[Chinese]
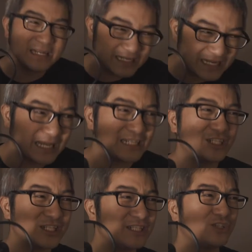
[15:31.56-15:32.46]
也
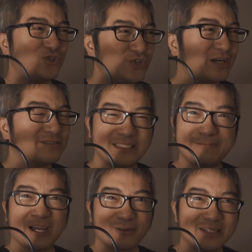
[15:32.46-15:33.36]
是需要几
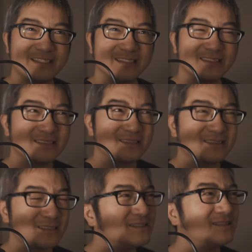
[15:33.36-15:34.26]
百块钱，
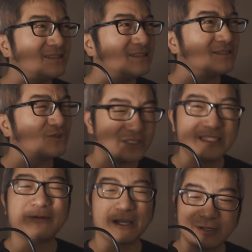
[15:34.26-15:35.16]
甚至对
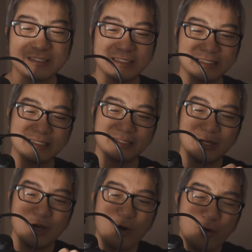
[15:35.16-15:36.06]
几百块钱的一个
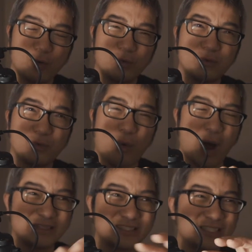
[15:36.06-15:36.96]

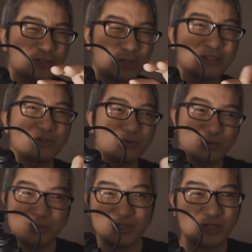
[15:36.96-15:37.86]
黄色的算是
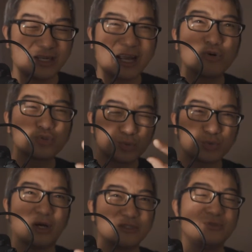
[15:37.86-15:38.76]
数据线，高速
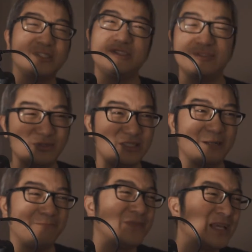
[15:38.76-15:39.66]
传输的数据
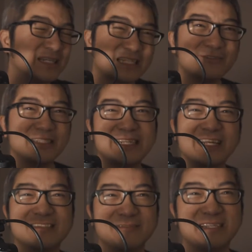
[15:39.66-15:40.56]
线到你电
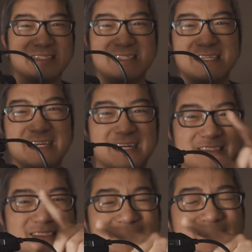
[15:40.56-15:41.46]
脑里面。 而
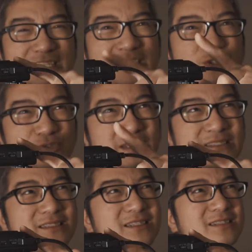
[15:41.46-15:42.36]
这个，所以
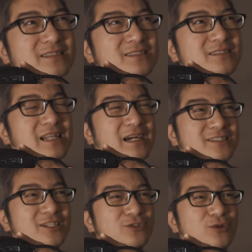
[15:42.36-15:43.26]
这个是两
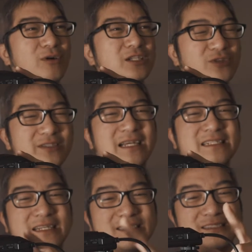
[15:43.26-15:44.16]
千多话，算起来
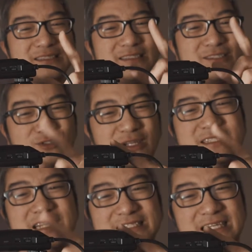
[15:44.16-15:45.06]
讲，算
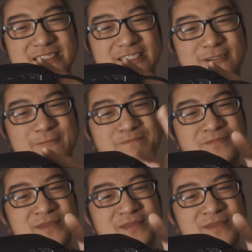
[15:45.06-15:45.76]
起来讲的时候，